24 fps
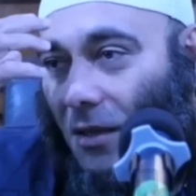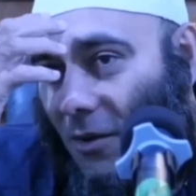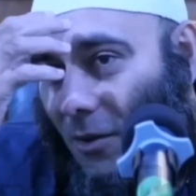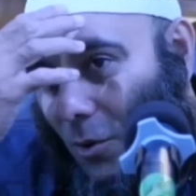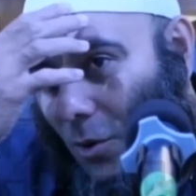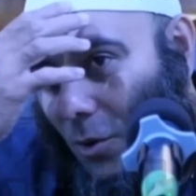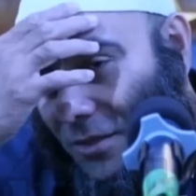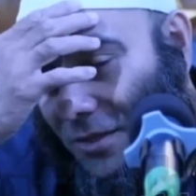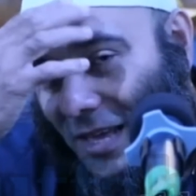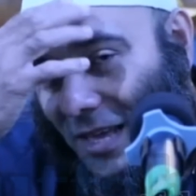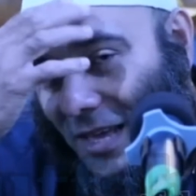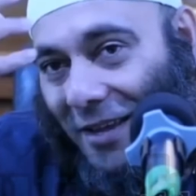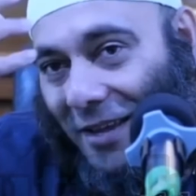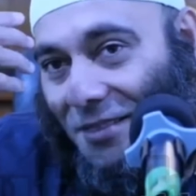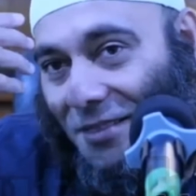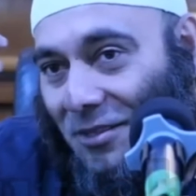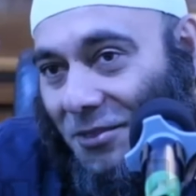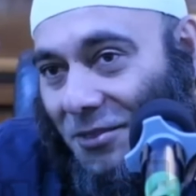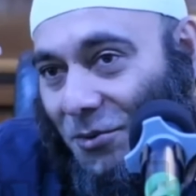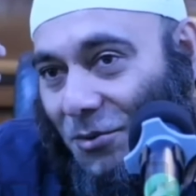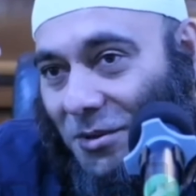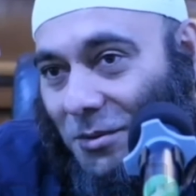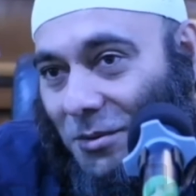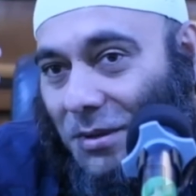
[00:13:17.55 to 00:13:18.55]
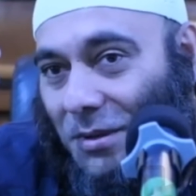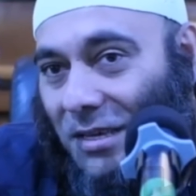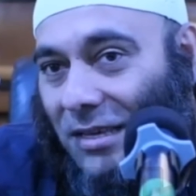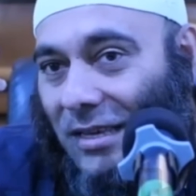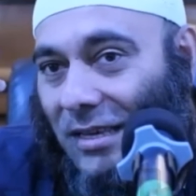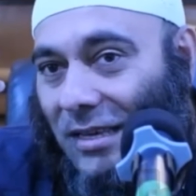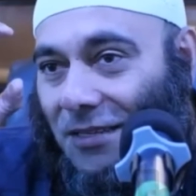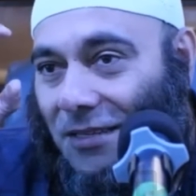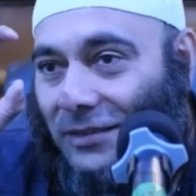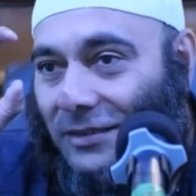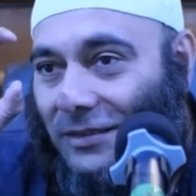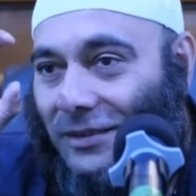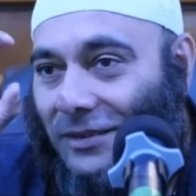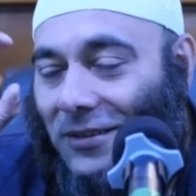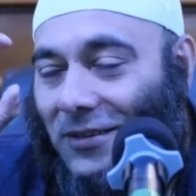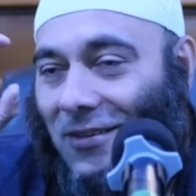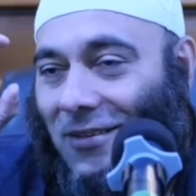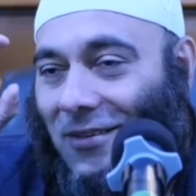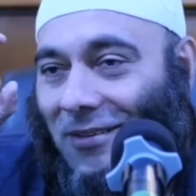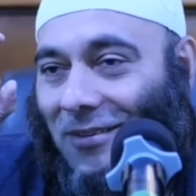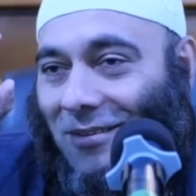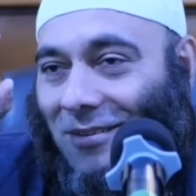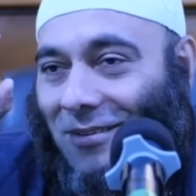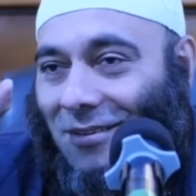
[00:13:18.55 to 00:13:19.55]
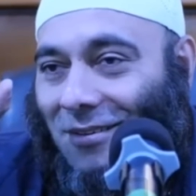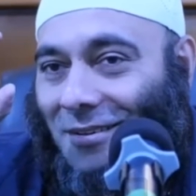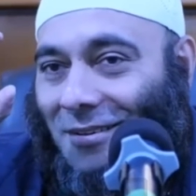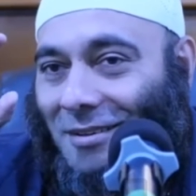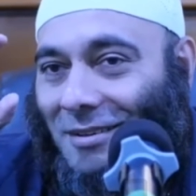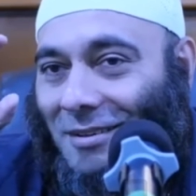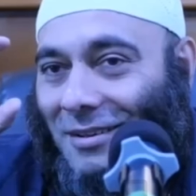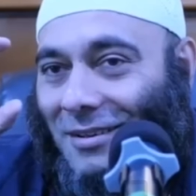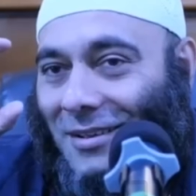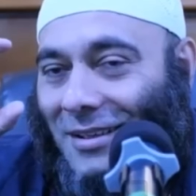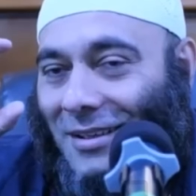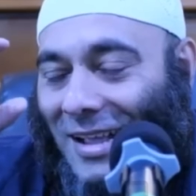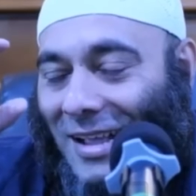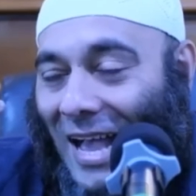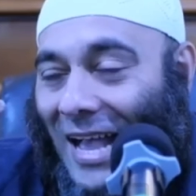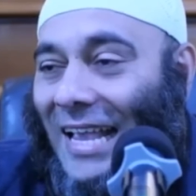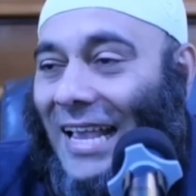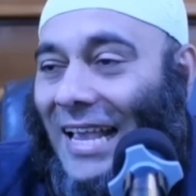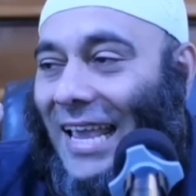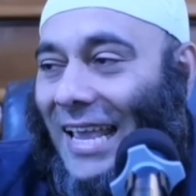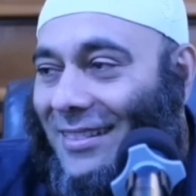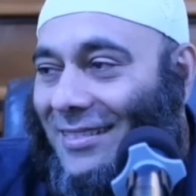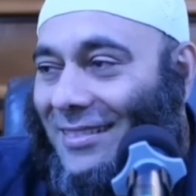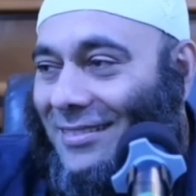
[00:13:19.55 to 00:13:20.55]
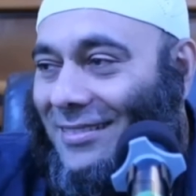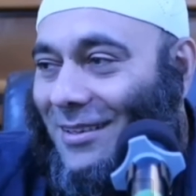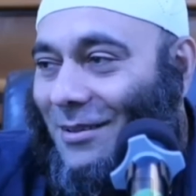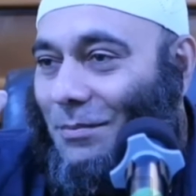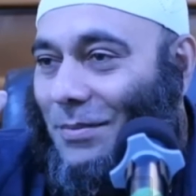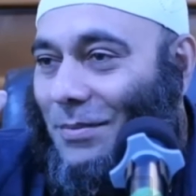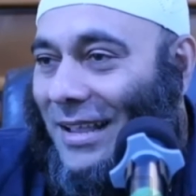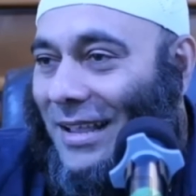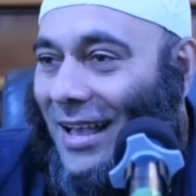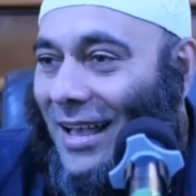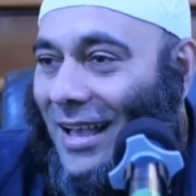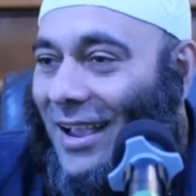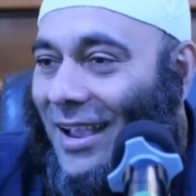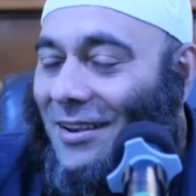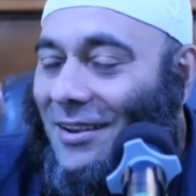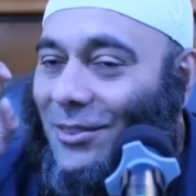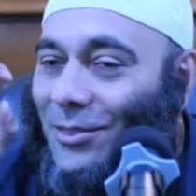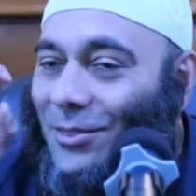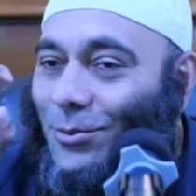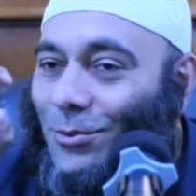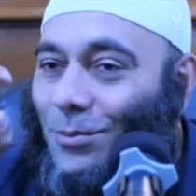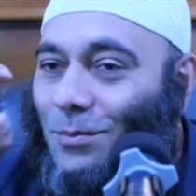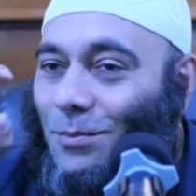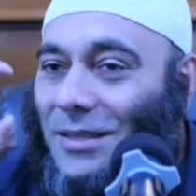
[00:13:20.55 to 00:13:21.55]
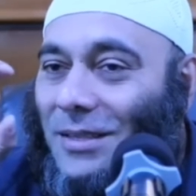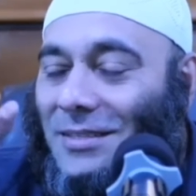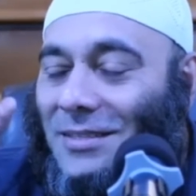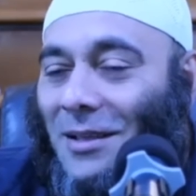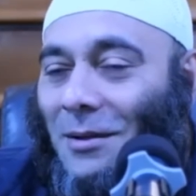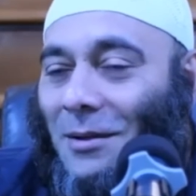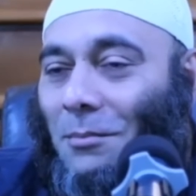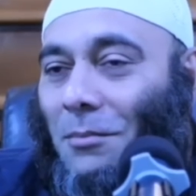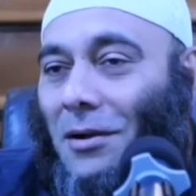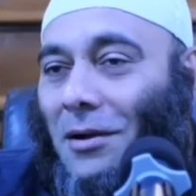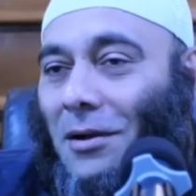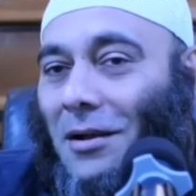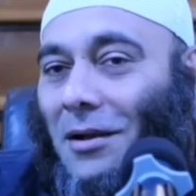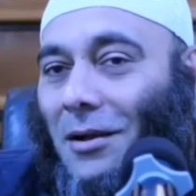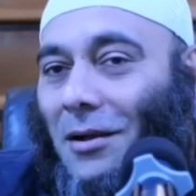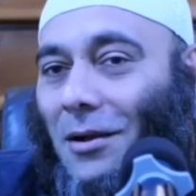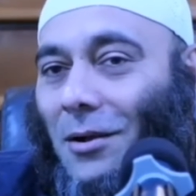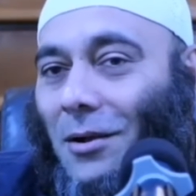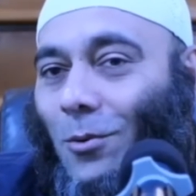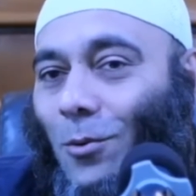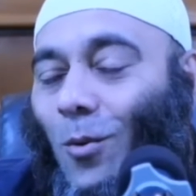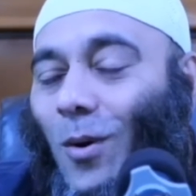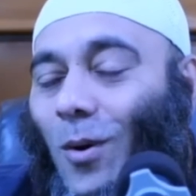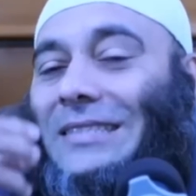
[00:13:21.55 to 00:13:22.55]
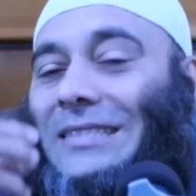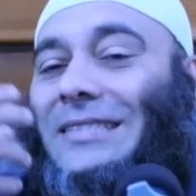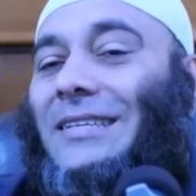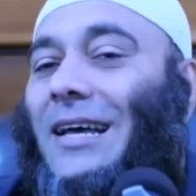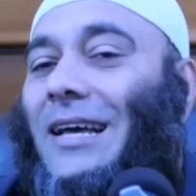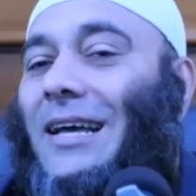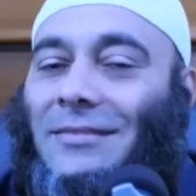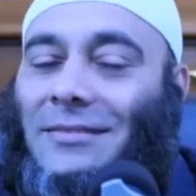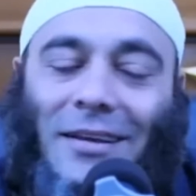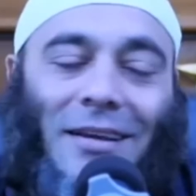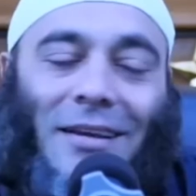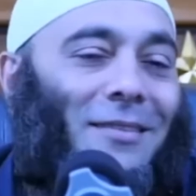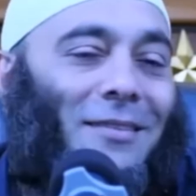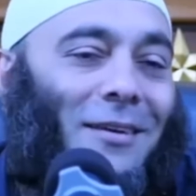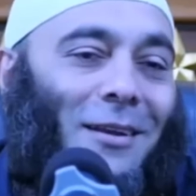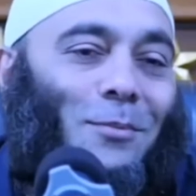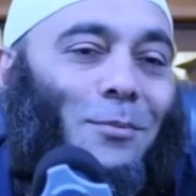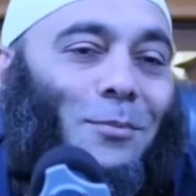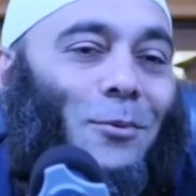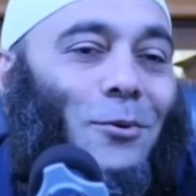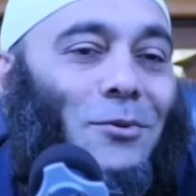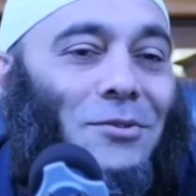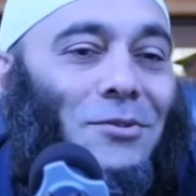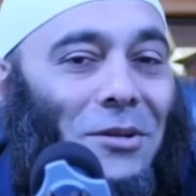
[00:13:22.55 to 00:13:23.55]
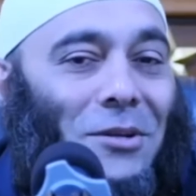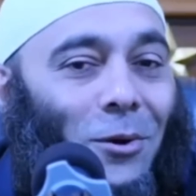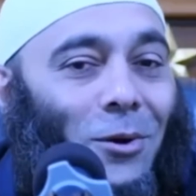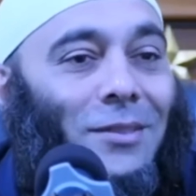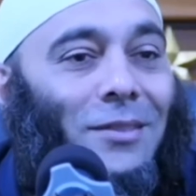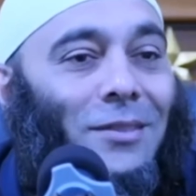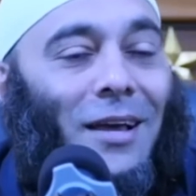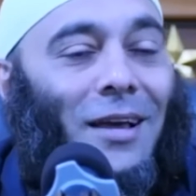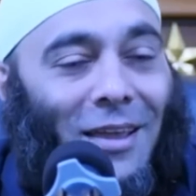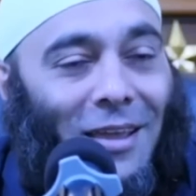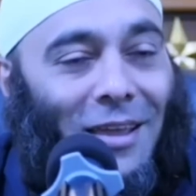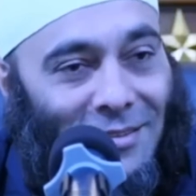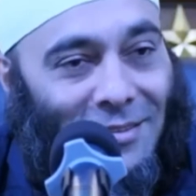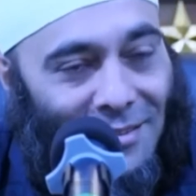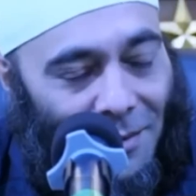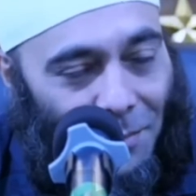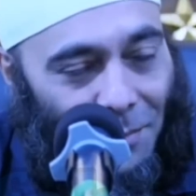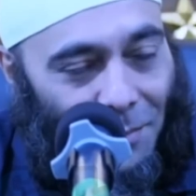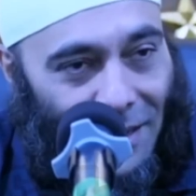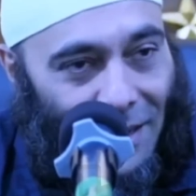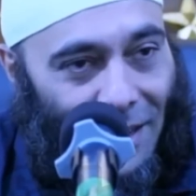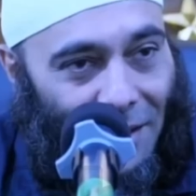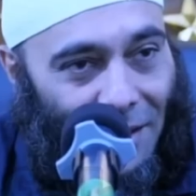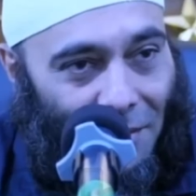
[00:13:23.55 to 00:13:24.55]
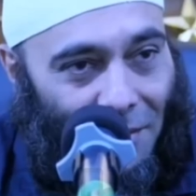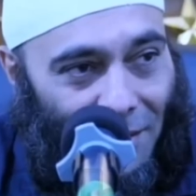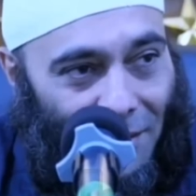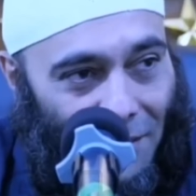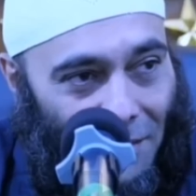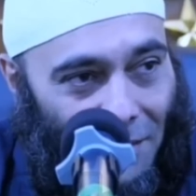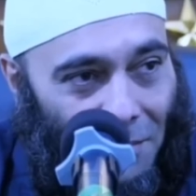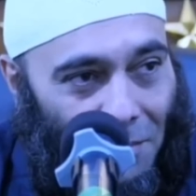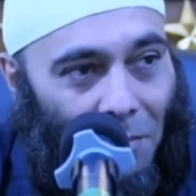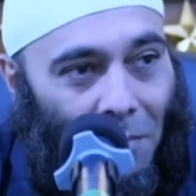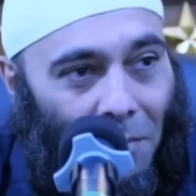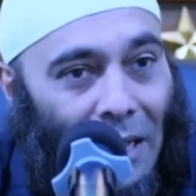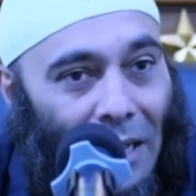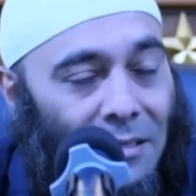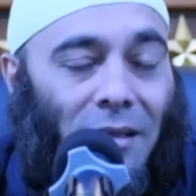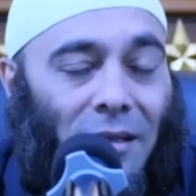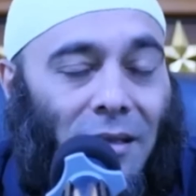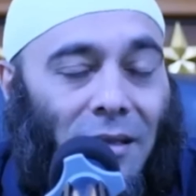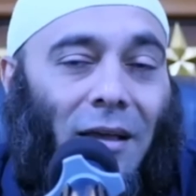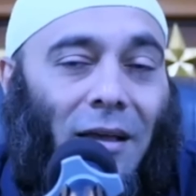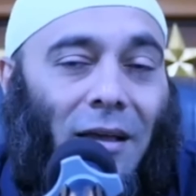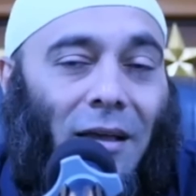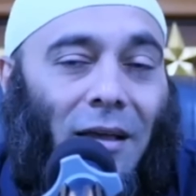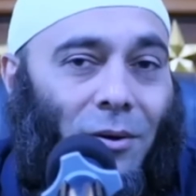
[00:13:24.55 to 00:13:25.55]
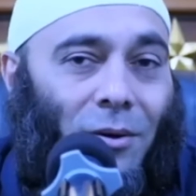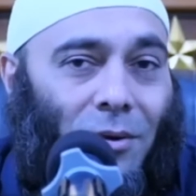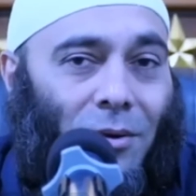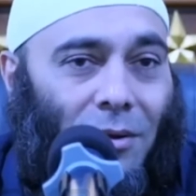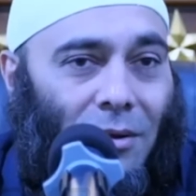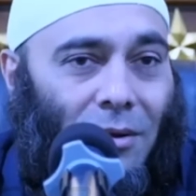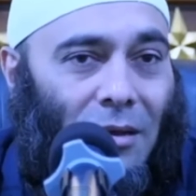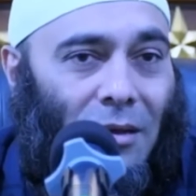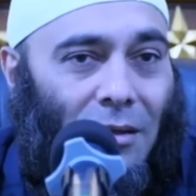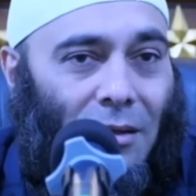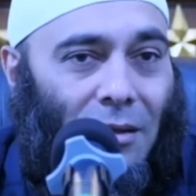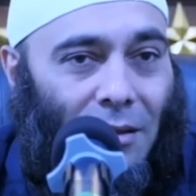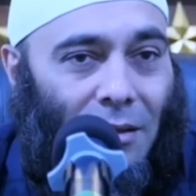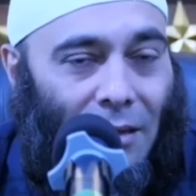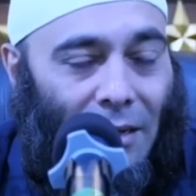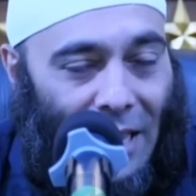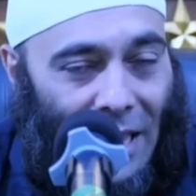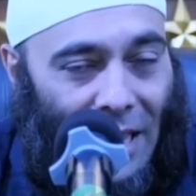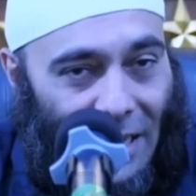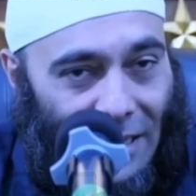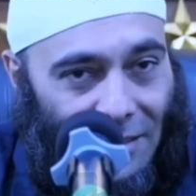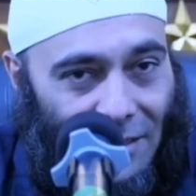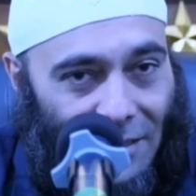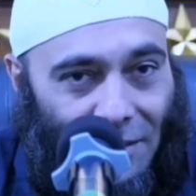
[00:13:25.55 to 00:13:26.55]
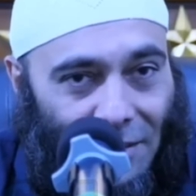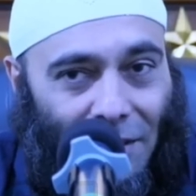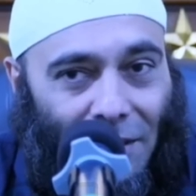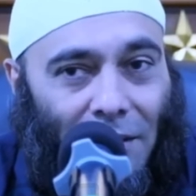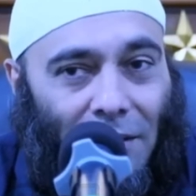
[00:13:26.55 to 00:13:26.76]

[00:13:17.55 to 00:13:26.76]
Otak kita tuh dibikin kaget, tapi kaget itu bisa menguatkan katalah fungsi otak yang saya pernah e, baca atau lihat gitu.